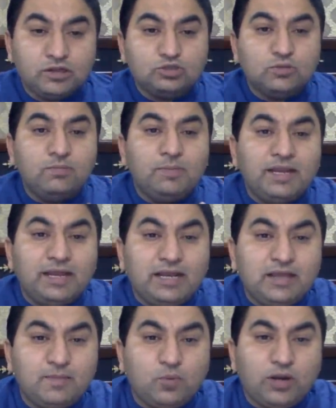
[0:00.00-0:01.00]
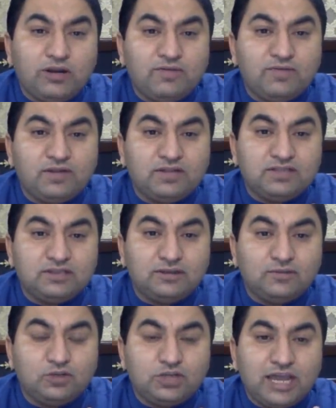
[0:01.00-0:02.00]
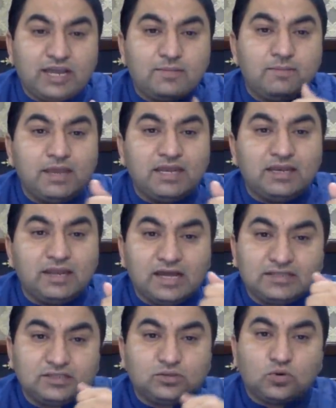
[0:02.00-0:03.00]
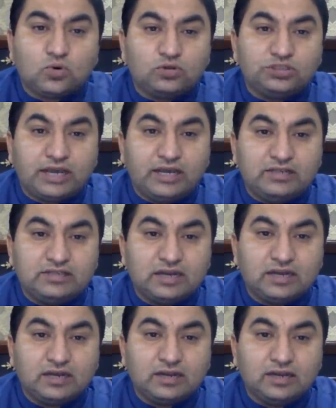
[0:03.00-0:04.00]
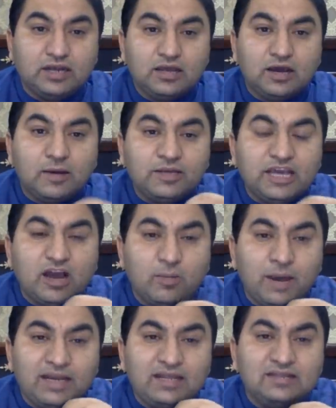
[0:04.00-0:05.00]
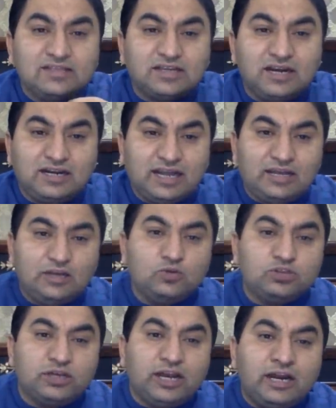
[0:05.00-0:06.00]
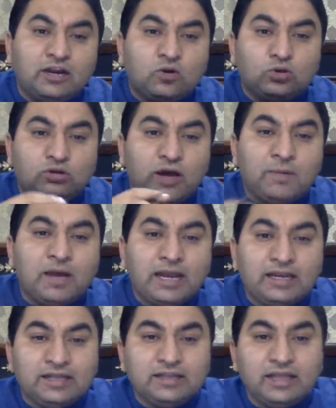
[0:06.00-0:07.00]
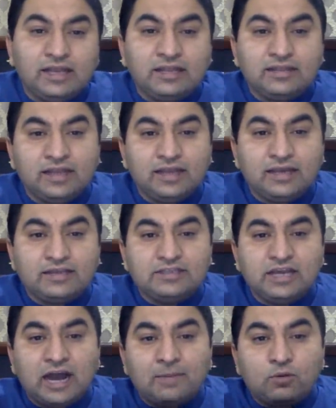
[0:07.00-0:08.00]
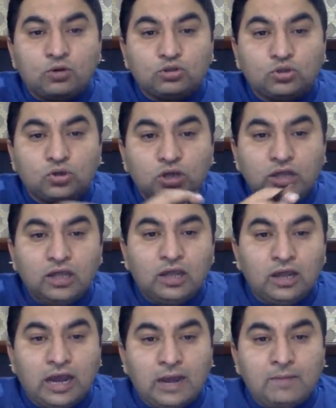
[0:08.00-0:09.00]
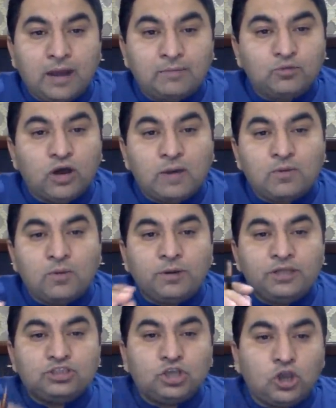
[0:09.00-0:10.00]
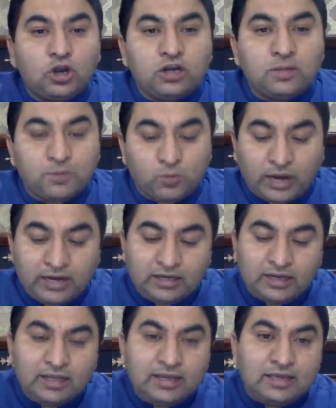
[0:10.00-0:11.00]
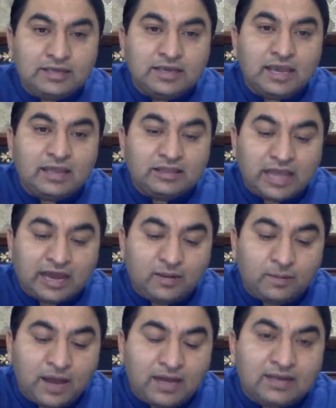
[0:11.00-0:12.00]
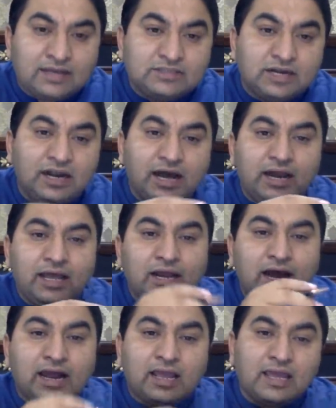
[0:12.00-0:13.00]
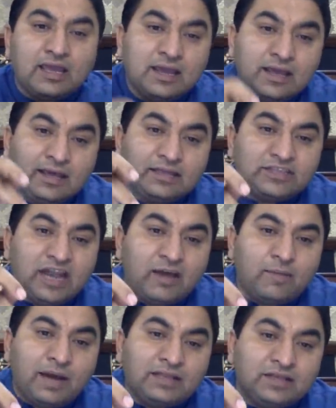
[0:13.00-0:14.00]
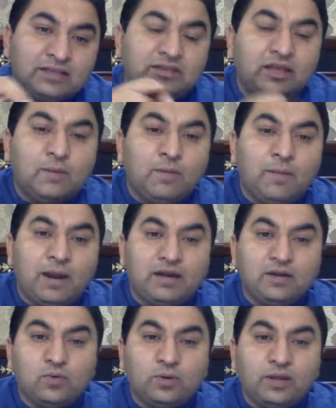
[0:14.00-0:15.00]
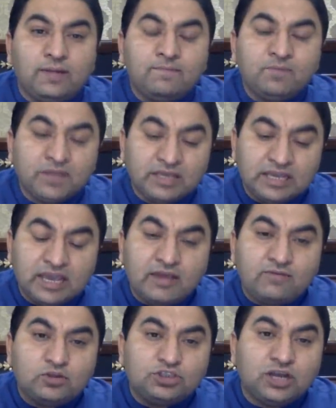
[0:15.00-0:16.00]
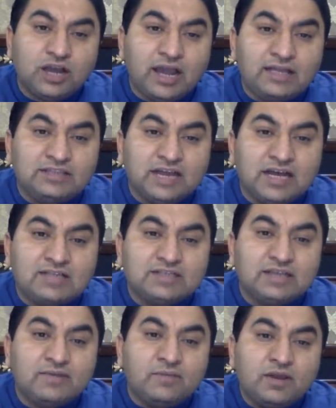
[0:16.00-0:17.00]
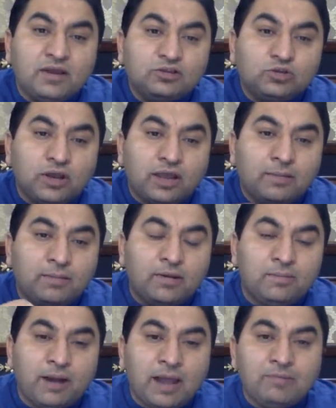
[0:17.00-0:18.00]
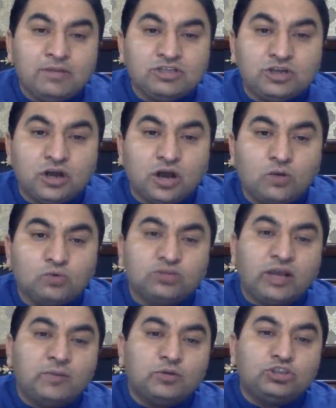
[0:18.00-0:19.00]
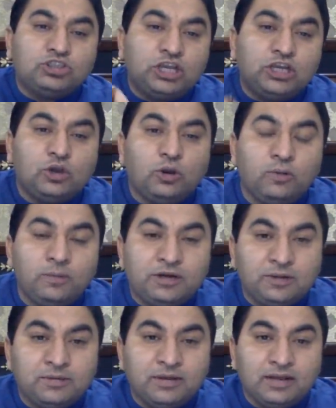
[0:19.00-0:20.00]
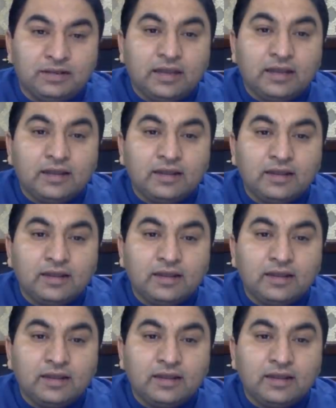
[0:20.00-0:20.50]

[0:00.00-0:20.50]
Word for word: जो मेरे लिए पॉइंट ऑफ कंसर्न वो ये है कि मेरी रियासत को कोई चैलेंज ना करे हाँ, ये हमारी इंसल्ट है न्यूजीलैंड को तो हम गालियां दे देते हैं कि जी आपको तो आप हम तो आपको बड़ी सिक्योरिटी प्रोवाइड करेंगे ये तालिबान का झंडा लहरा के इस्लामाबाद के दिल में बैठे हुए हैं ये वो जगह है जहां से जो प्राइम मिनिस्टर हाउस है वो तीन किलोमीटर भी नहीं है